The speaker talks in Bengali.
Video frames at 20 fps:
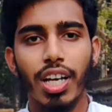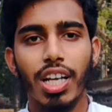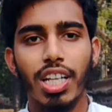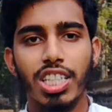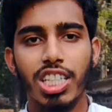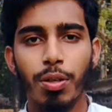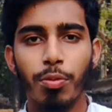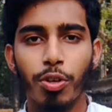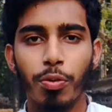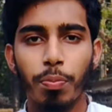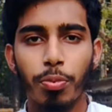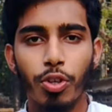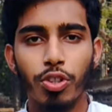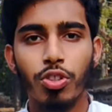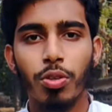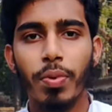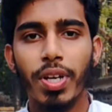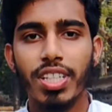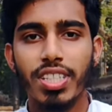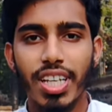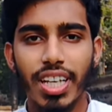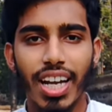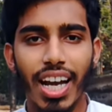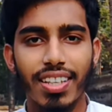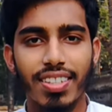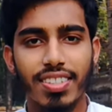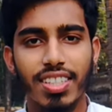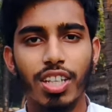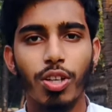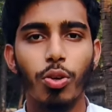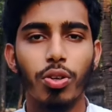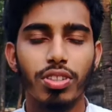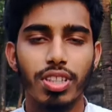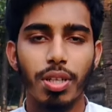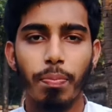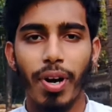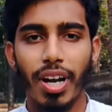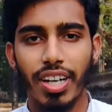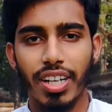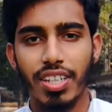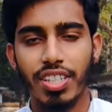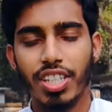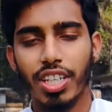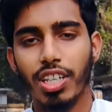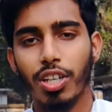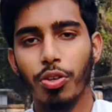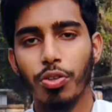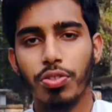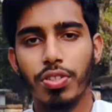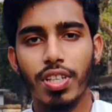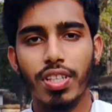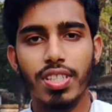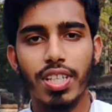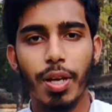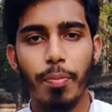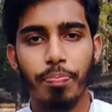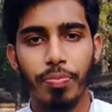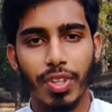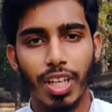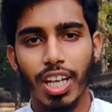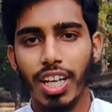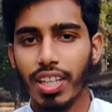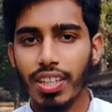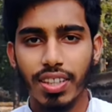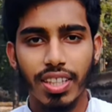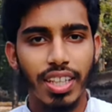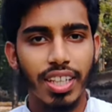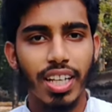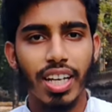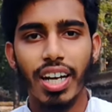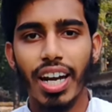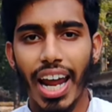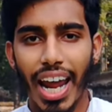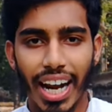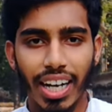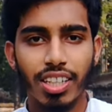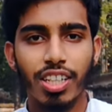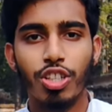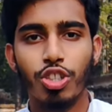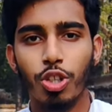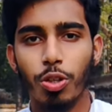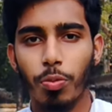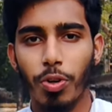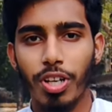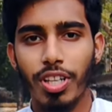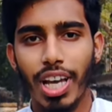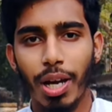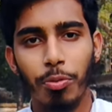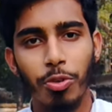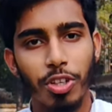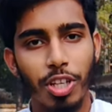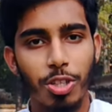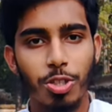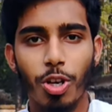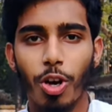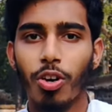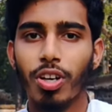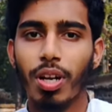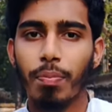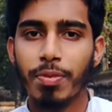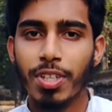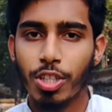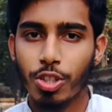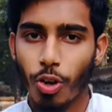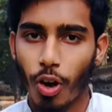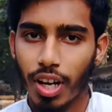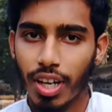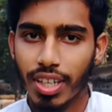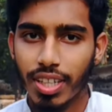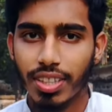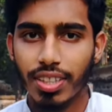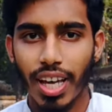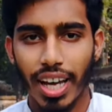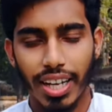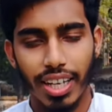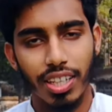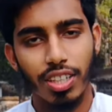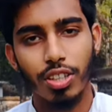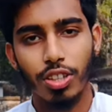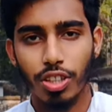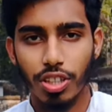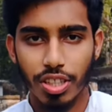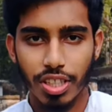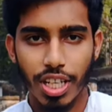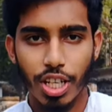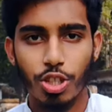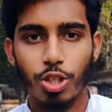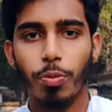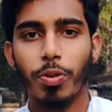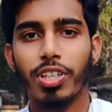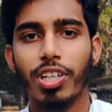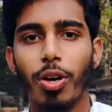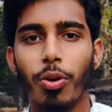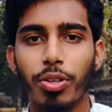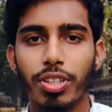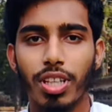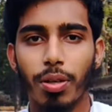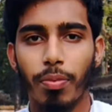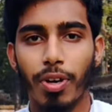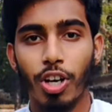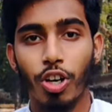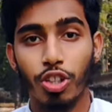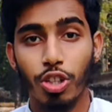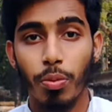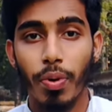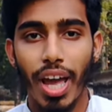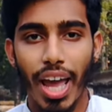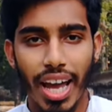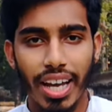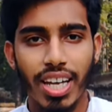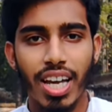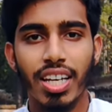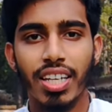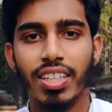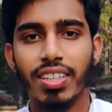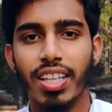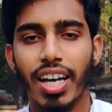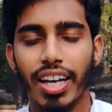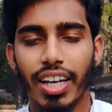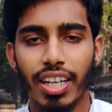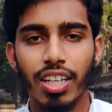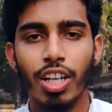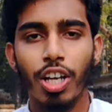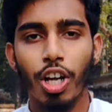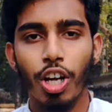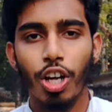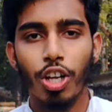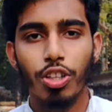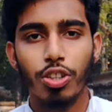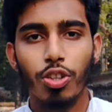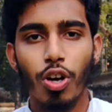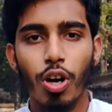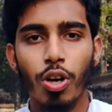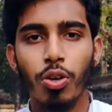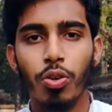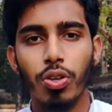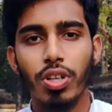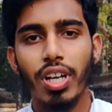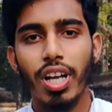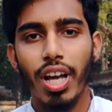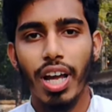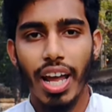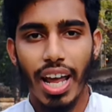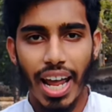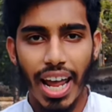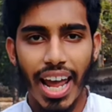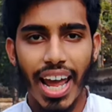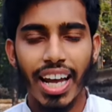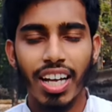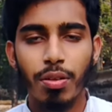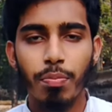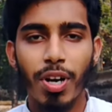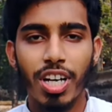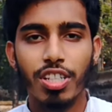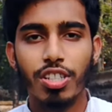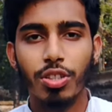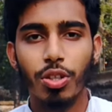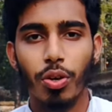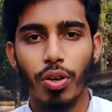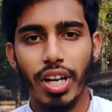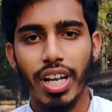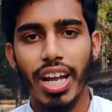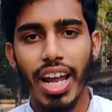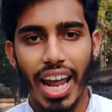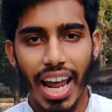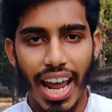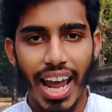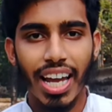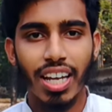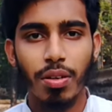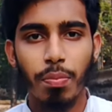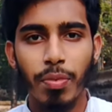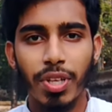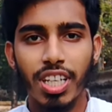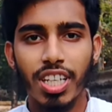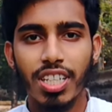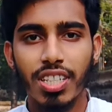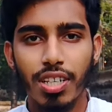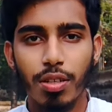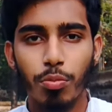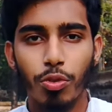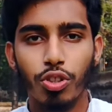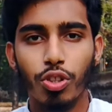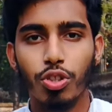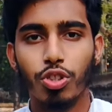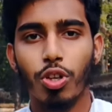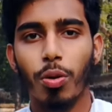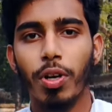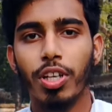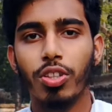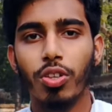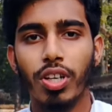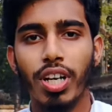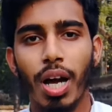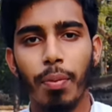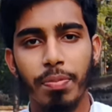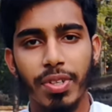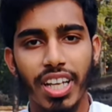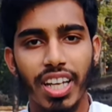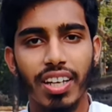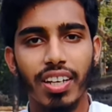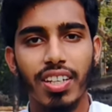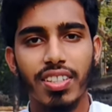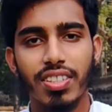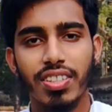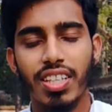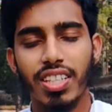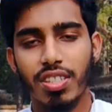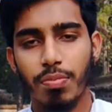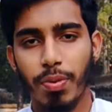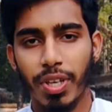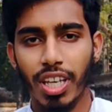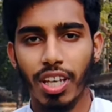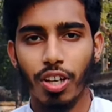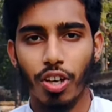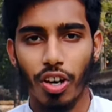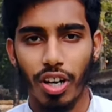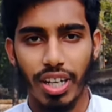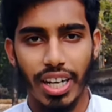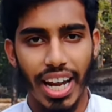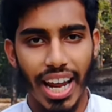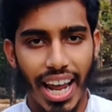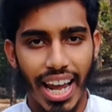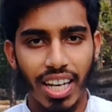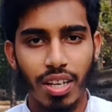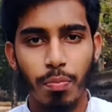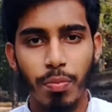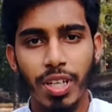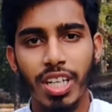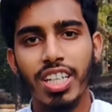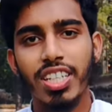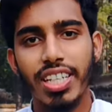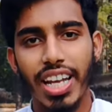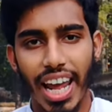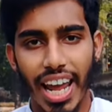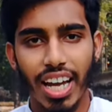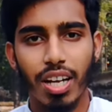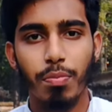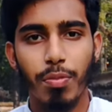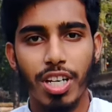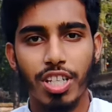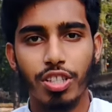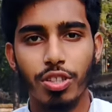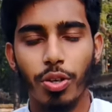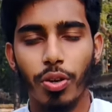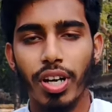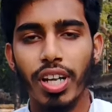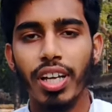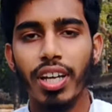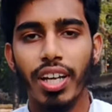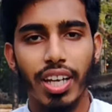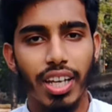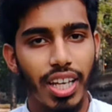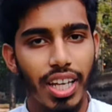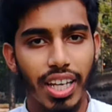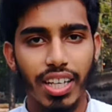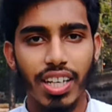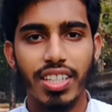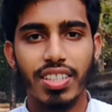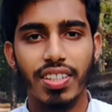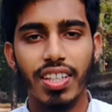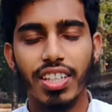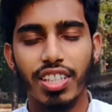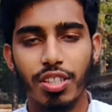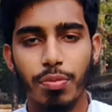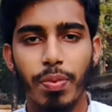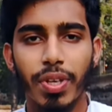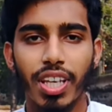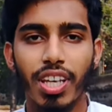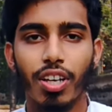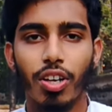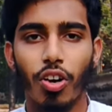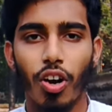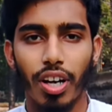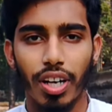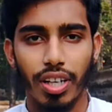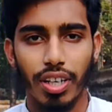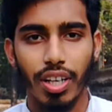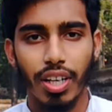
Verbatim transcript: যেমন প্রথমে যে কাজটি করতে পারেন সেটা হচ্ছে যে দিনের একটা সময় এমনকি যখন আপনি টয়লেটে থাকেন সে সময়টা হইতে পারে অথবা একাকি থাকেন তখন এক মাস ধরে এক মিনিটের মতো সময় ধরে আপনি ইংরেজিতে স্পিকিং করেন এক মিনিট এক মাস ধরে ইংলিশতে স্পিকিং করেন